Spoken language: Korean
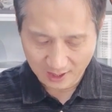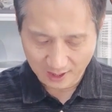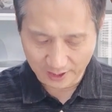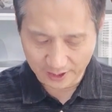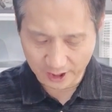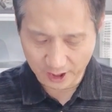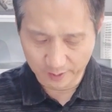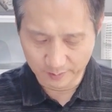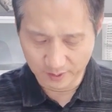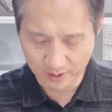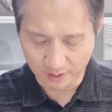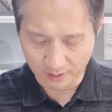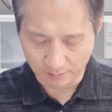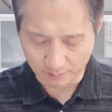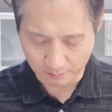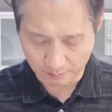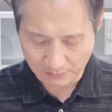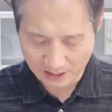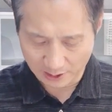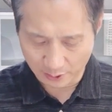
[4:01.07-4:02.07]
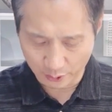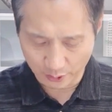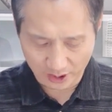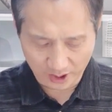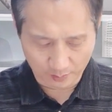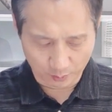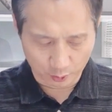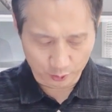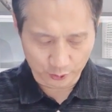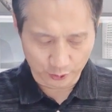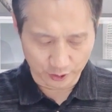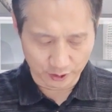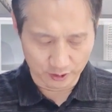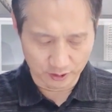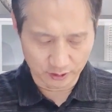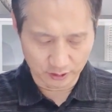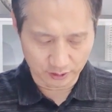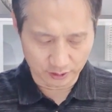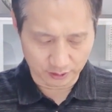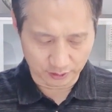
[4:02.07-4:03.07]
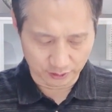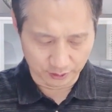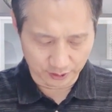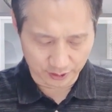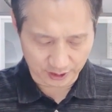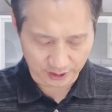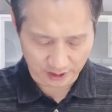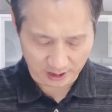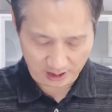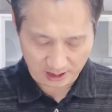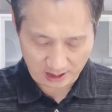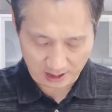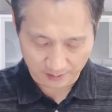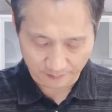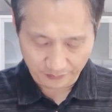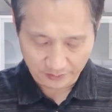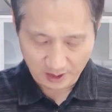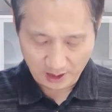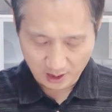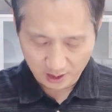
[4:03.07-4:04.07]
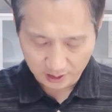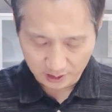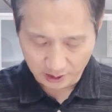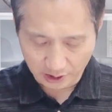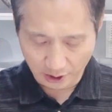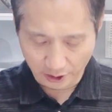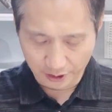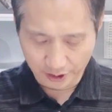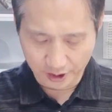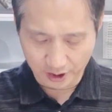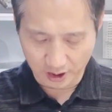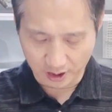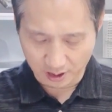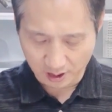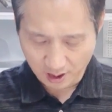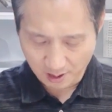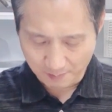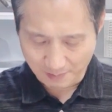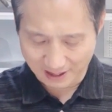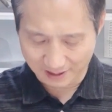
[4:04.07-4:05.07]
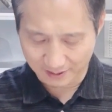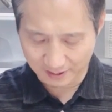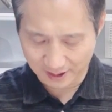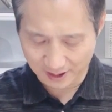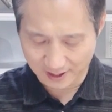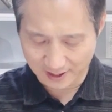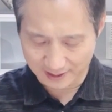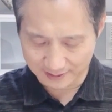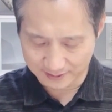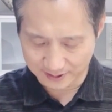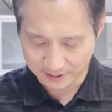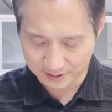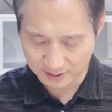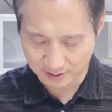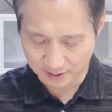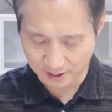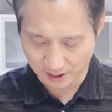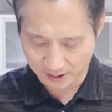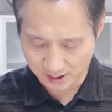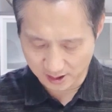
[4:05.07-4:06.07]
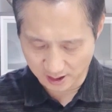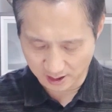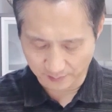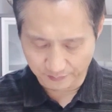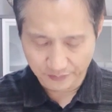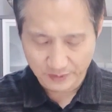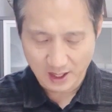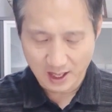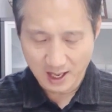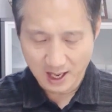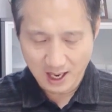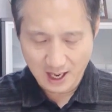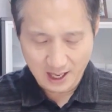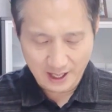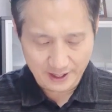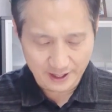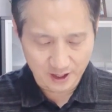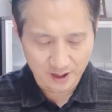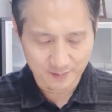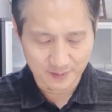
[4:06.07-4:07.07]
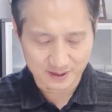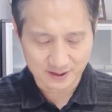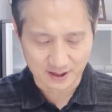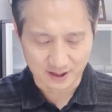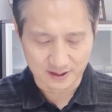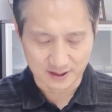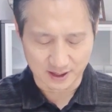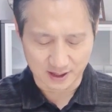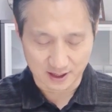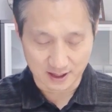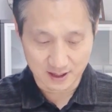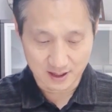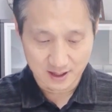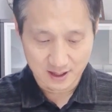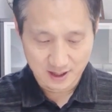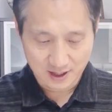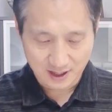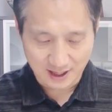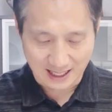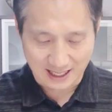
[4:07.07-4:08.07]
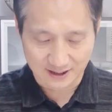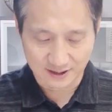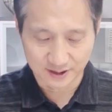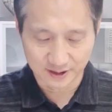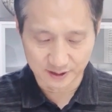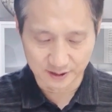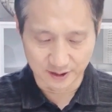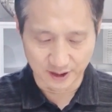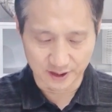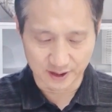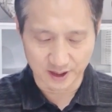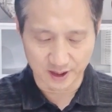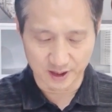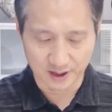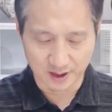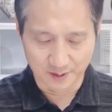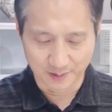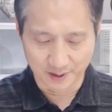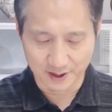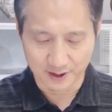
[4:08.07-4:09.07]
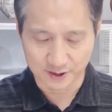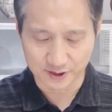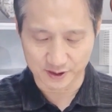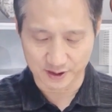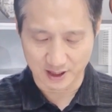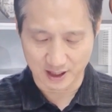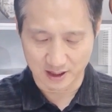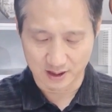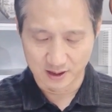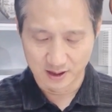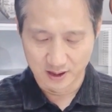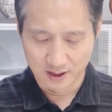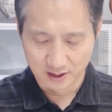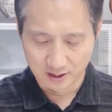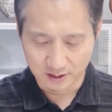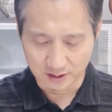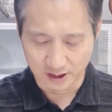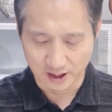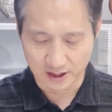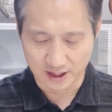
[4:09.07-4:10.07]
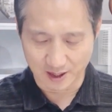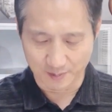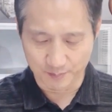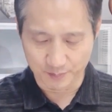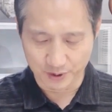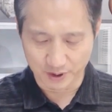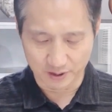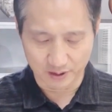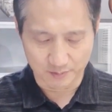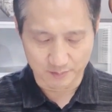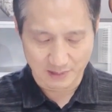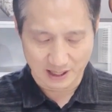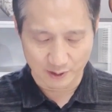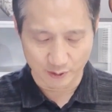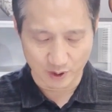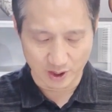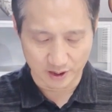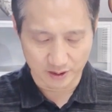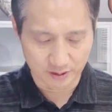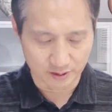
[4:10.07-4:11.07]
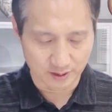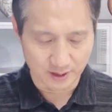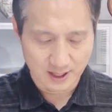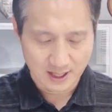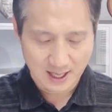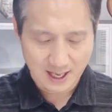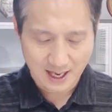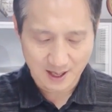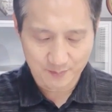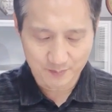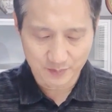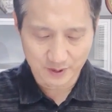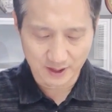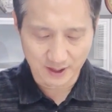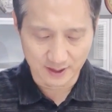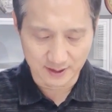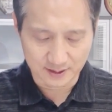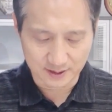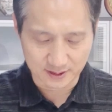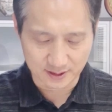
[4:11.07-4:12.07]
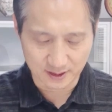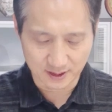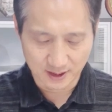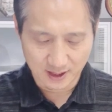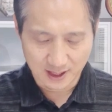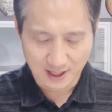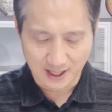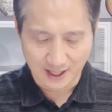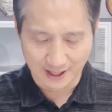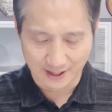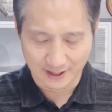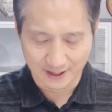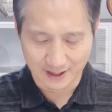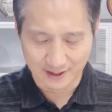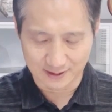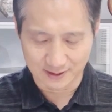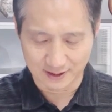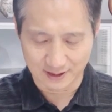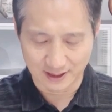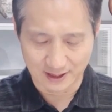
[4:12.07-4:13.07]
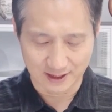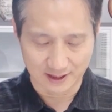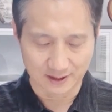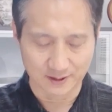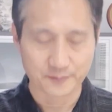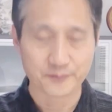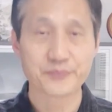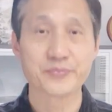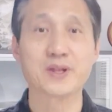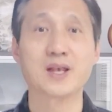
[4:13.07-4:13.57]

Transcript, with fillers: 하나님이 마노아의 목소리를 들으시니라 여인이 밭에 앉았을 때에 하나님의 사자가 다시 그에게 임하였으나 그의 남편 마노아는 함께 있지 아니한지라.